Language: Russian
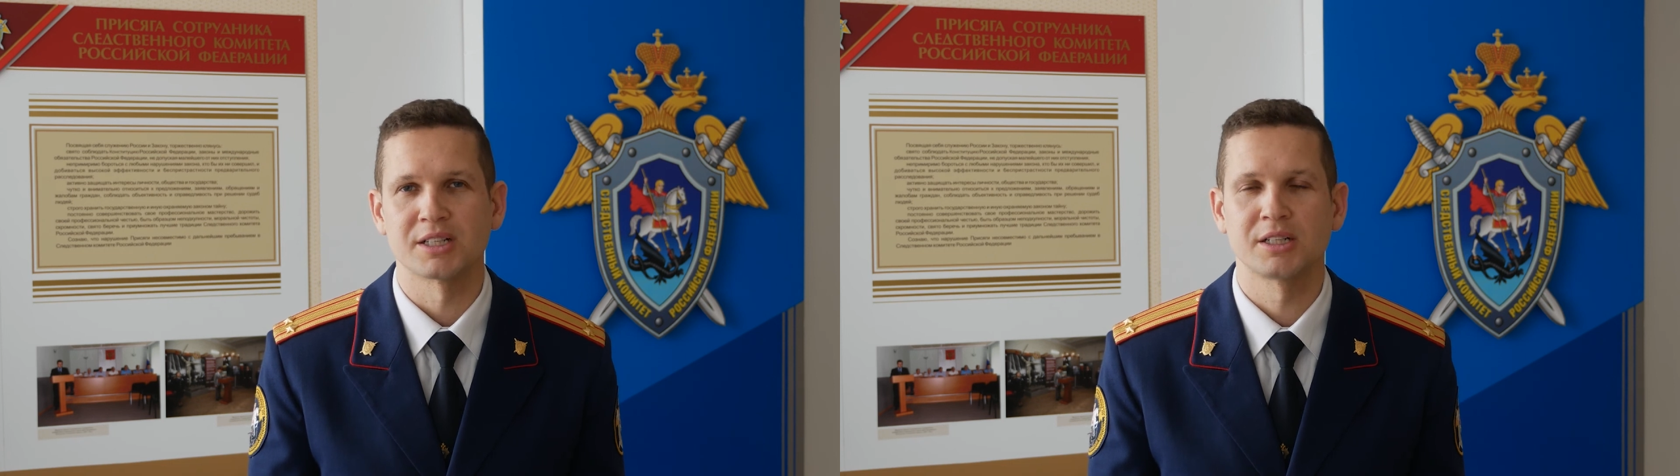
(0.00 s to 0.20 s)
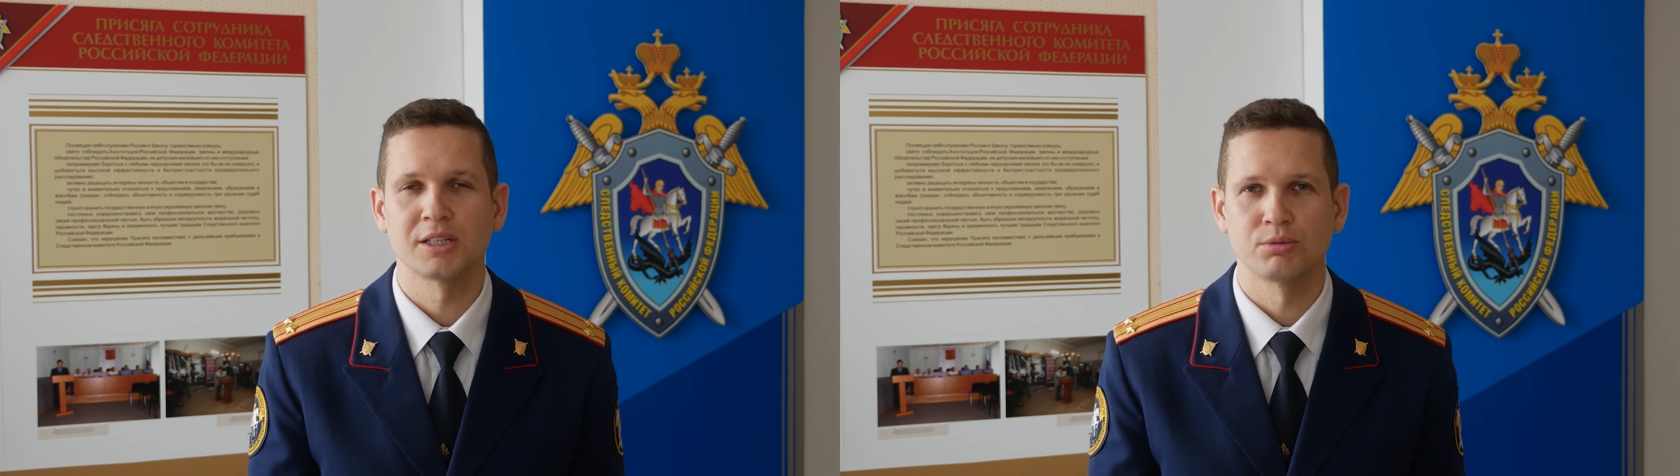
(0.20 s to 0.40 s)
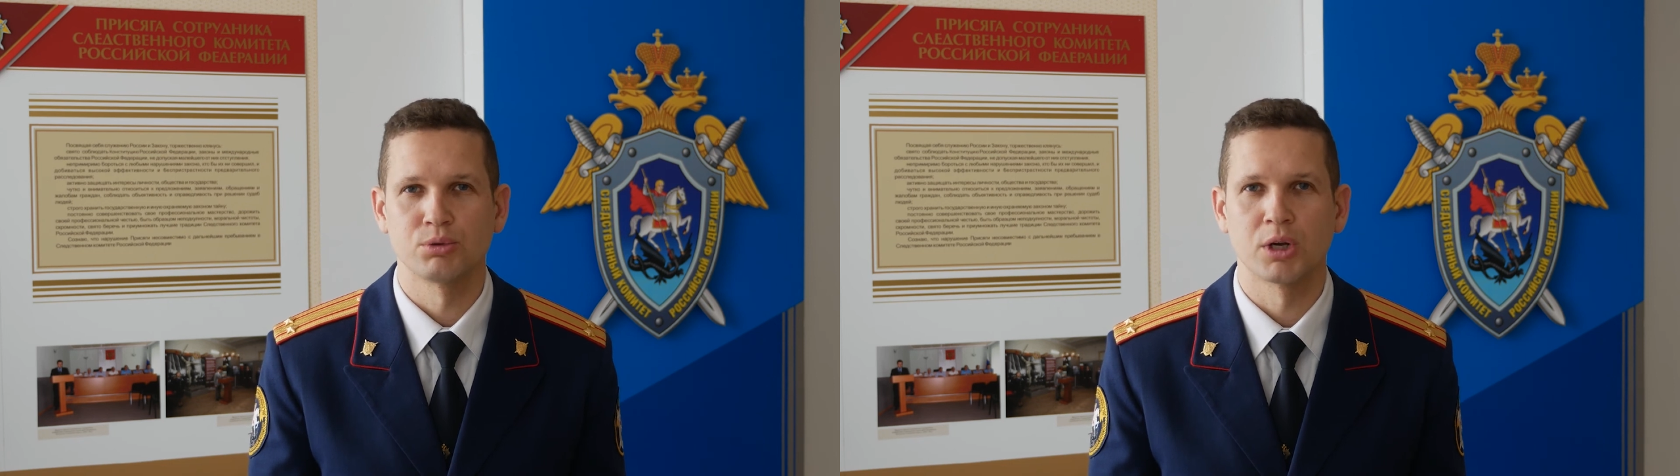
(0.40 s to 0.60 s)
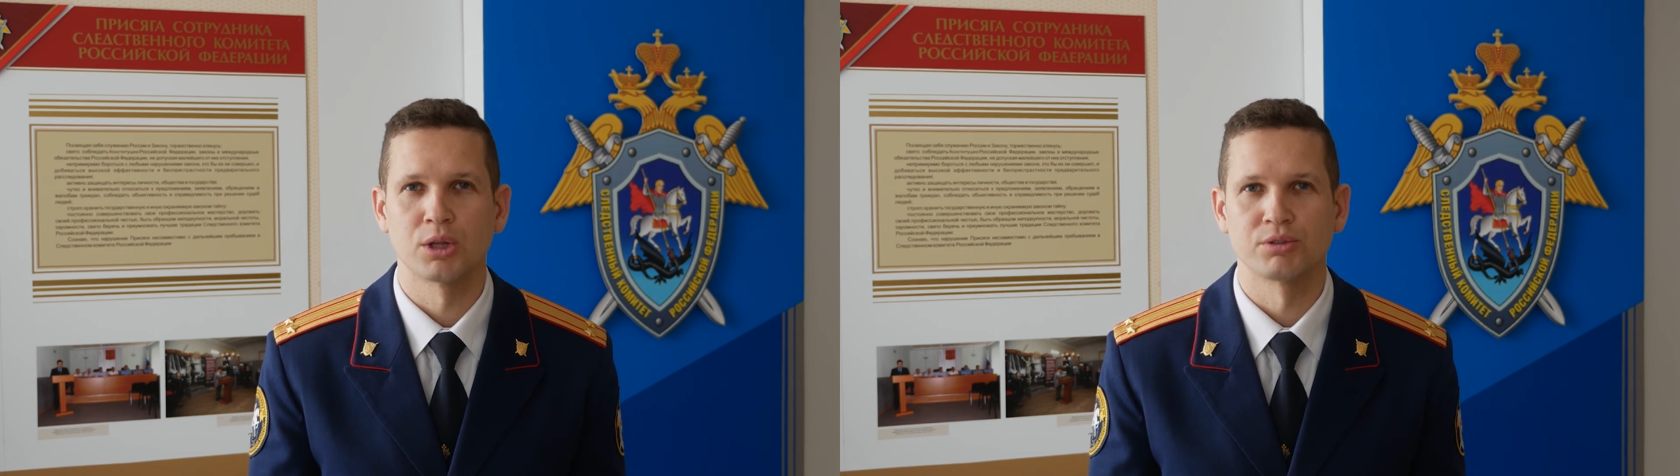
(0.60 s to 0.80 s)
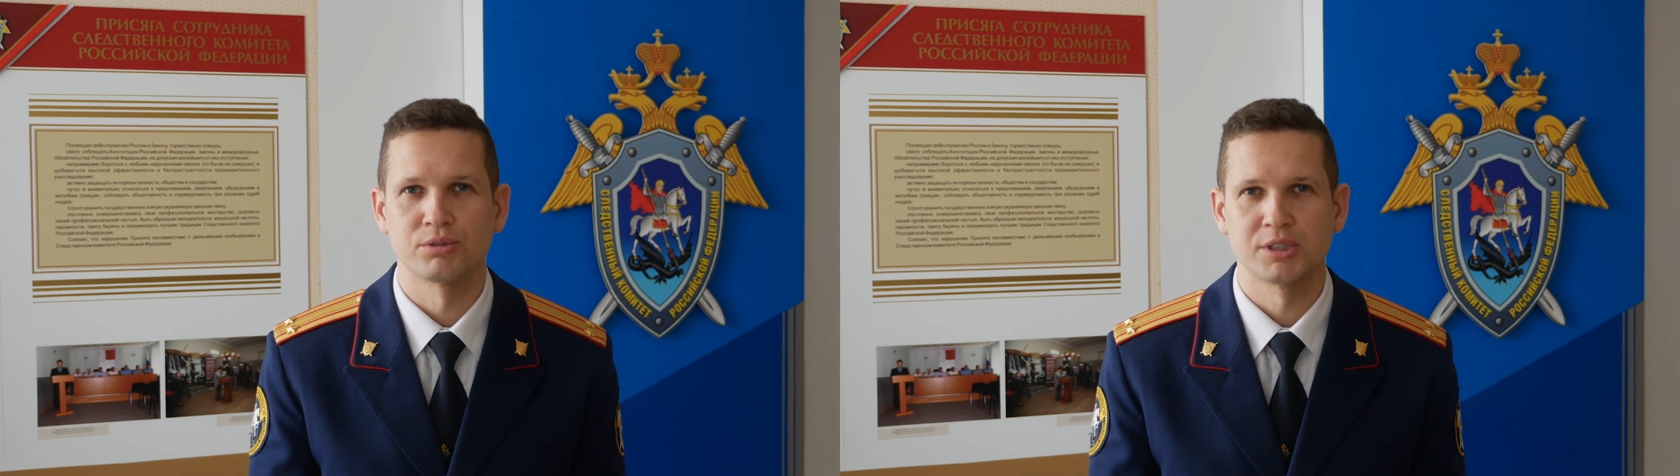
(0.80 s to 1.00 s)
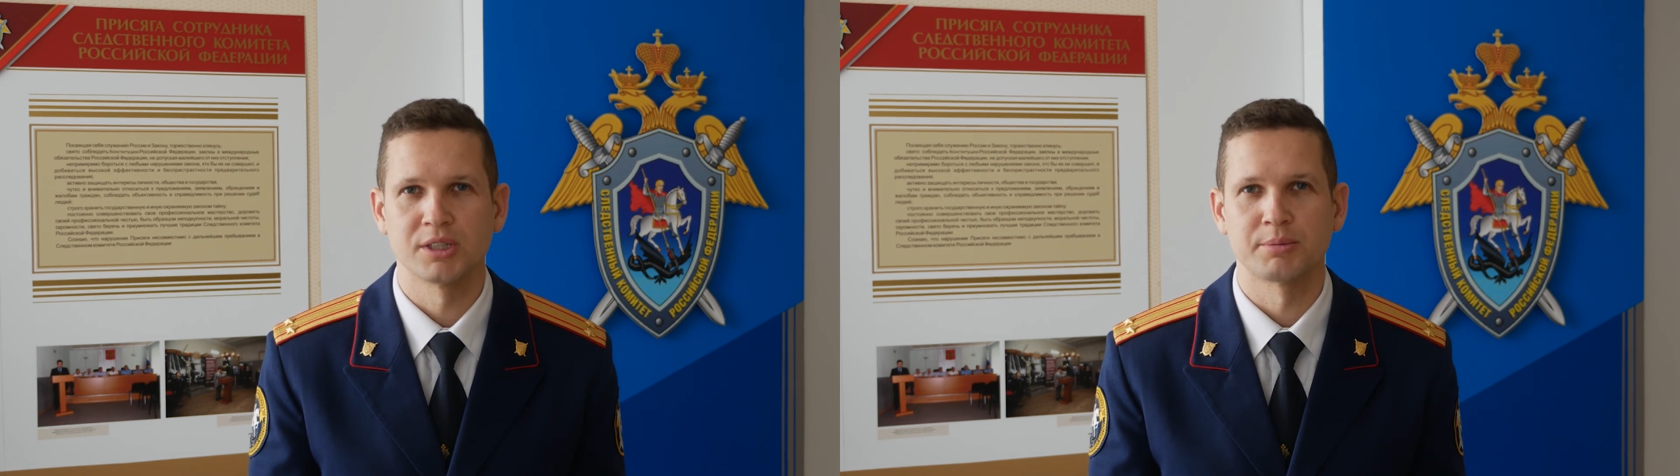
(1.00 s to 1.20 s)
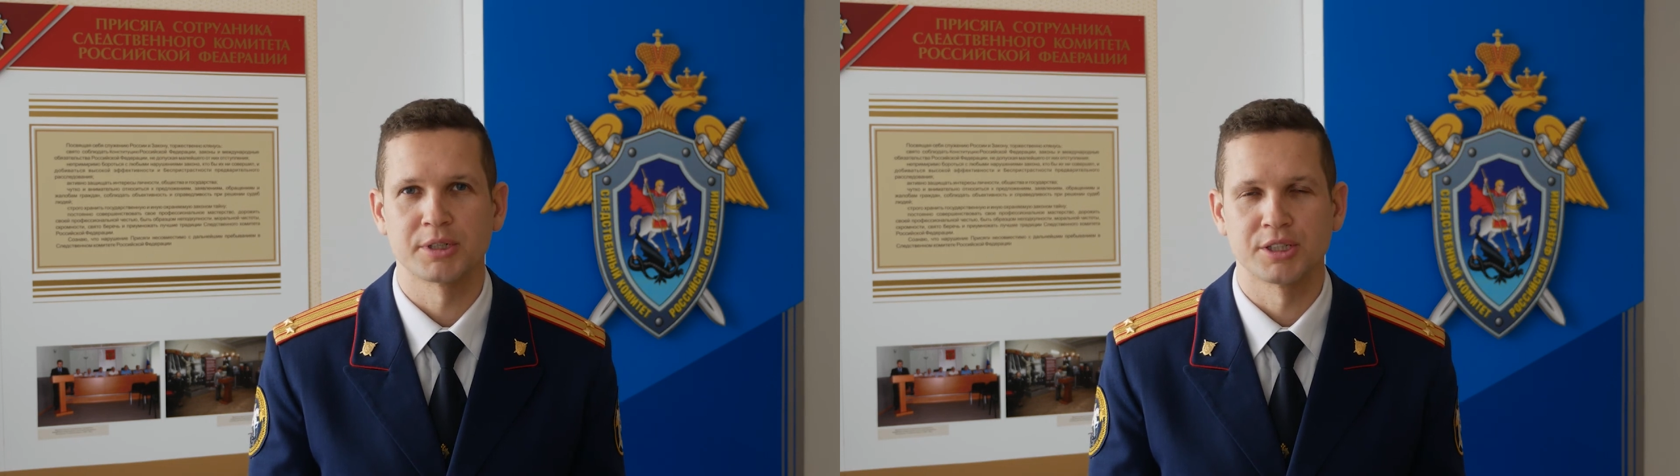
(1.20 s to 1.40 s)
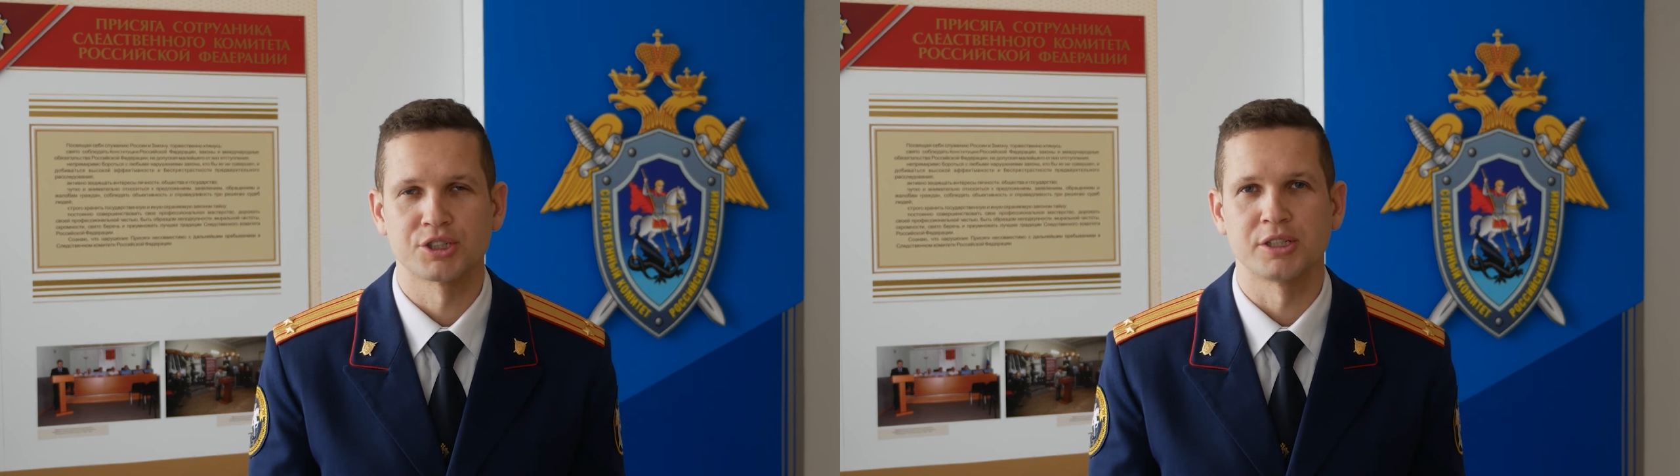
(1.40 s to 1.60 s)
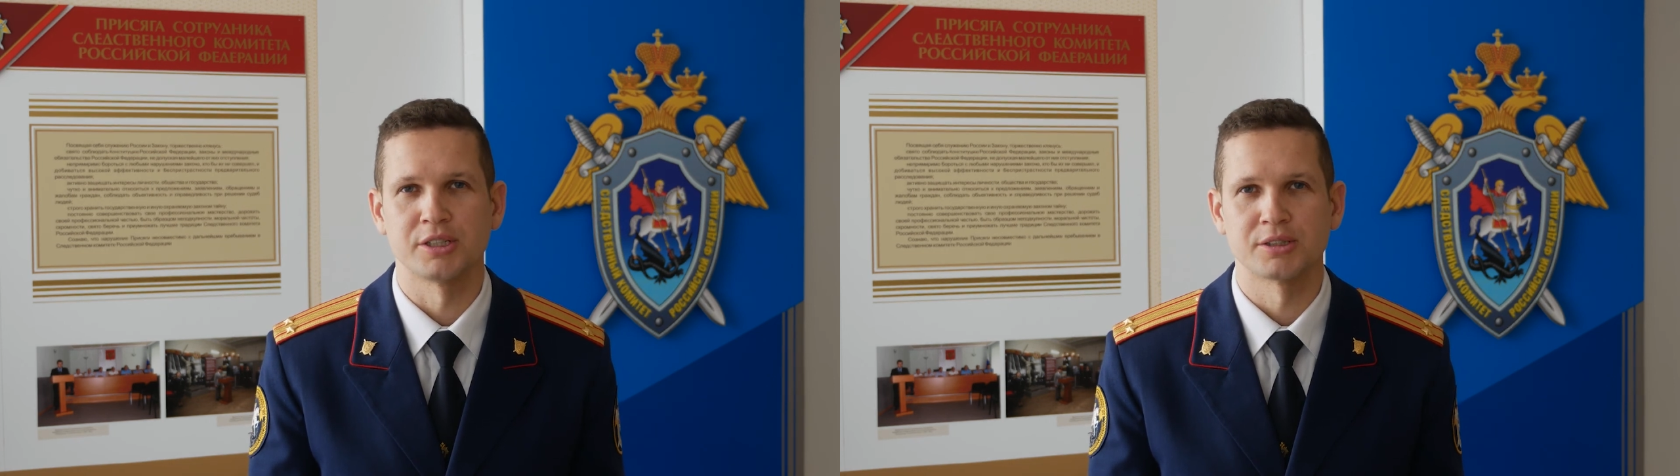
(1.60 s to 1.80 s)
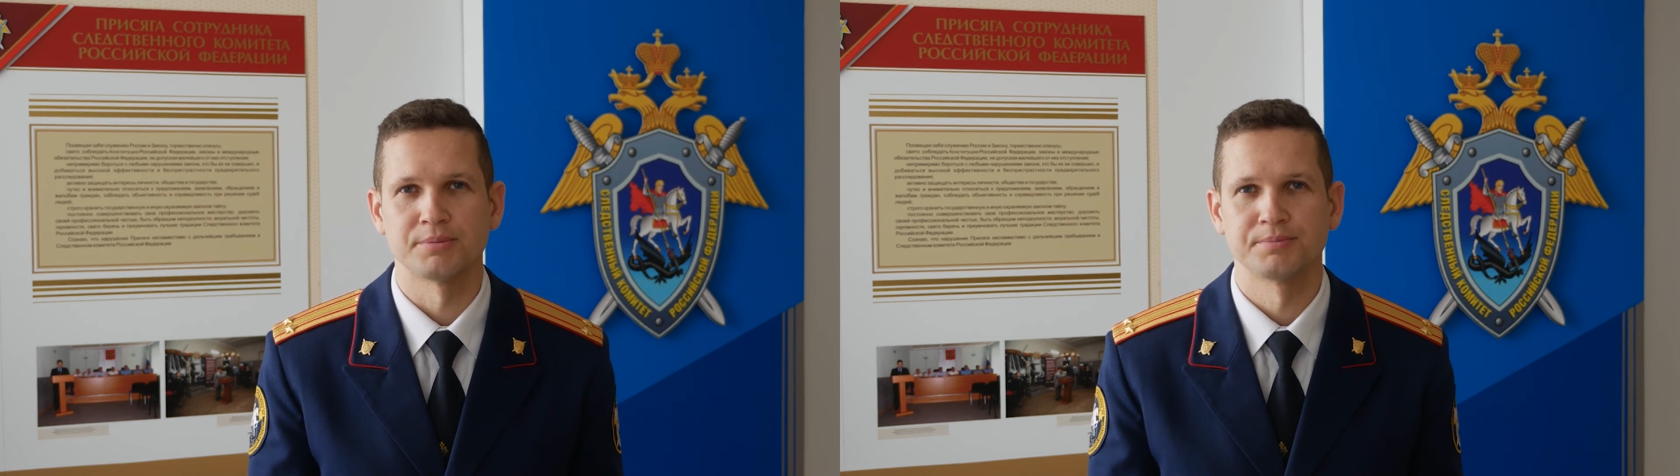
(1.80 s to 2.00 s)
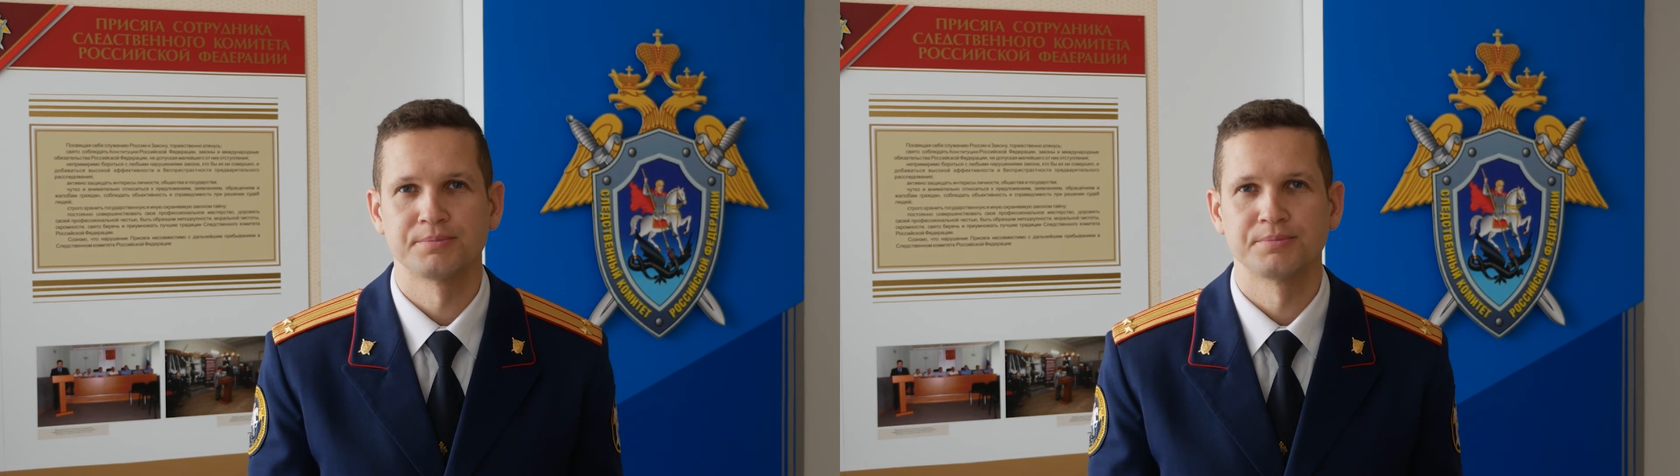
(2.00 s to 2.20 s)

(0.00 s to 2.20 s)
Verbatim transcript: расследование уголовного дела продолжается.